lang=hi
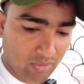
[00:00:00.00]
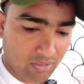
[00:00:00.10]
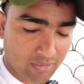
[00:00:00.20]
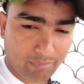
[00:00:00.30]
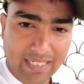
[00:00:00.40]

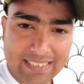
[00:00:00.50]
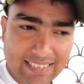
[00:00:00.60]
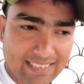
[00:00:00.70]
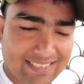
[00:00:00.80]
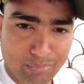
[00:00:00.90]
और
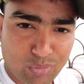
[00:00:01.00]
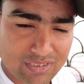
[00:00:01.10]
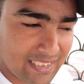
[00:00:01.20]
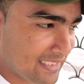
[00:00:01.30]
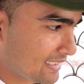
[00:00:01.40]
बाकी बाकी सब
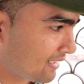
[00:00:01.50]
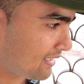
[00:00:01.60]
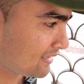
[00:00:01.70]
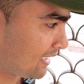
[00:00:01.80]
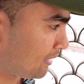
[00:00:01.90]
कुछ सही था
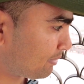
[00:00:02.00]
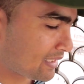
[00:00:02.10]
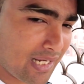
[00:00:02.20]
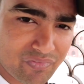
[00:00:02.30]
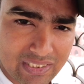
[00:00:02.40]
यहाँ
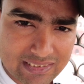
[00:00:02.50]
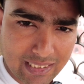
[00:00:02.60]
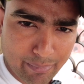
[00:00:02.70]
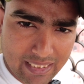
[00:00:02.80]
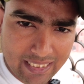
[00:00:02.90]
पर काफ़ी
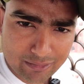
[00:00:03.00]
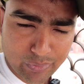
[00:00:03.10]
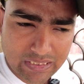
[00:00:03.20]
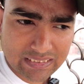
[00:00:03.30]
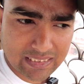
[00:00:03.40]
अच्छा मेरा
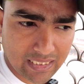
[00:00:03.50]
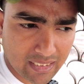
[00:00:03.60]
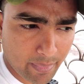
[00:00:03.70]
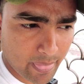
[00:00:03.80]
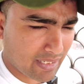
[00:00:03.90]
एक्सपीरियंस रहा
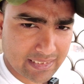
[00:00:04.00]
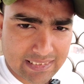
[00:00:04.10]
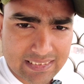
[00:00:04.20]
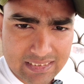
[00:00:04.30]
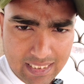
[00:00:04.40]

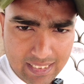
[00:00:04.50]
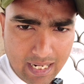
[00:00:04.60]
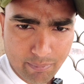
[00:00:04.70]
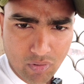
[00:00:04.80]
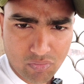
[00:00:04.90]
बाकी
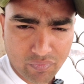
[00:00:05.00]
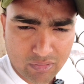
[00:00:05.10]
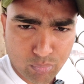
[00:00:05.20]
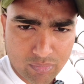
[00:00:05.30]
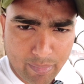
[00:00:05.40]
इंस्टाग्राम और
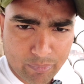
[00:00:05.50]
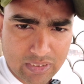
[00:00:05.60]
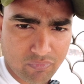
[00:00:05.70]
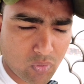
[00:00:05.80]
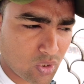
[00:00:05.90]
फेसबुक पे
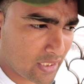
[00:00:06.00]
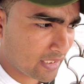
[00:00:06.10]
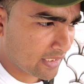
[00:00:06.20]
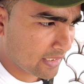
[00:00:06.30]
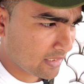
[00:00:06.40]
मुझे फॉलो
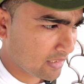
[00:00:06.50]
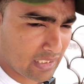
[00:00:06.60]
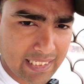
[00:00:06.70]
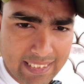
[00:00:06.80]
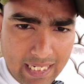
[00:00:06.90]
कर लेना
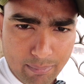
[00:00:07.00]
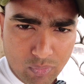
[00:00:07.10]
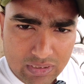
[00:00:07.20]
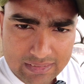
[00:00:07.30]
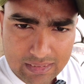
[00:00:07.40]
लिंक
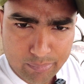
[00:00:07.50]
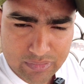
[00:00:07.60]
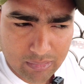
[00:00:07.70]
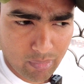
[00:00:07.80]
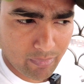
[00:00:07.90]
आपको
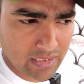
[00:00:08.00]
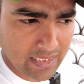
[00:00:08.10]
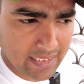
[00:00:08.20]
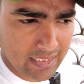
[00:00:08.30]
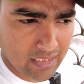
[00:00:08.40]
डिस्क्रिप्शन में मिल
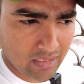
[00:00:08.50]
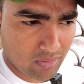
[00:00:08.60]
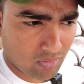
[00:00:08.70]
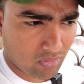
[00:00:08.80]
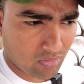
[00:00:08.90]
जाएगा
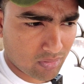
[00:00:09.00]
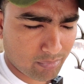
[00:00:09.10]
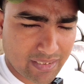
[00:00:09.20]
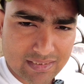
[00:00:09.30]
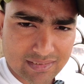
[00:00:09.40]

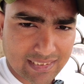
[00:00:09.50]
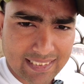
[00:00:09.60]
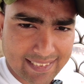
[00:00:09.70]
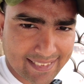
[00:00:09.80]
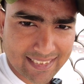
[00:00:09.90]
और बस
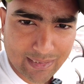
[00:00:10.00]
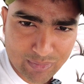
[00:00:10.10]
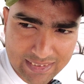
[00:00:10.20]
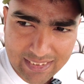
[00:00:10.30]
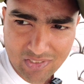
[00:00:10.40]
यही कहना था
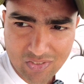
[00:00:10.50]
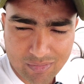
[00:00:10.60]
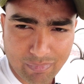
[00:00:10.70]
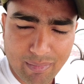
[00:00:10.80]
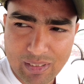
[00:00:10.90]
मुझे
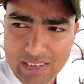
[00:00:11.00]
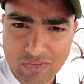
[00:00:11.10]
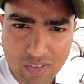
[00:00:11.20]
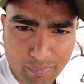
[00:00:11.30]
और मैं मिलता हूँ